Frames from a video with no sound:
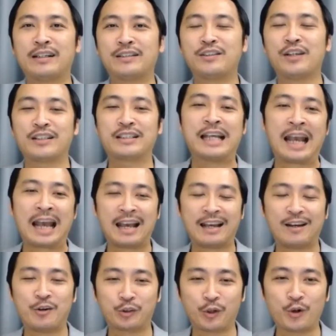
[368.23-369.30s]
rửa
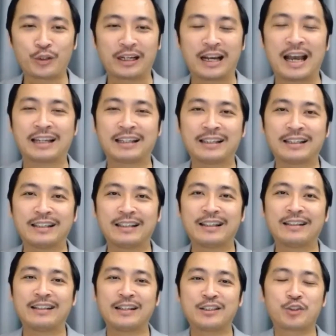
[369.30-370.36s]
xe ô tô chẳng hạn,
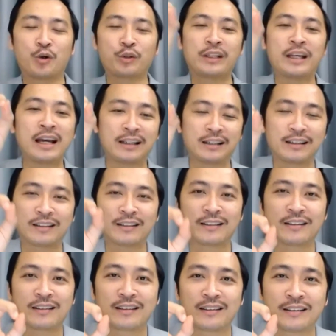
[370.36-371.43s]
thì số tiền
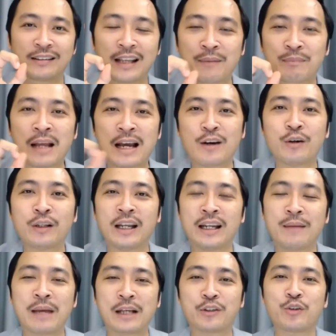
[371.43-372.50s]
tiềm năng có thể
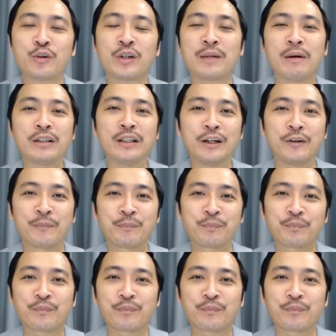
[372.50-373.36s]
đem lại cho tôi là bao nhiêu?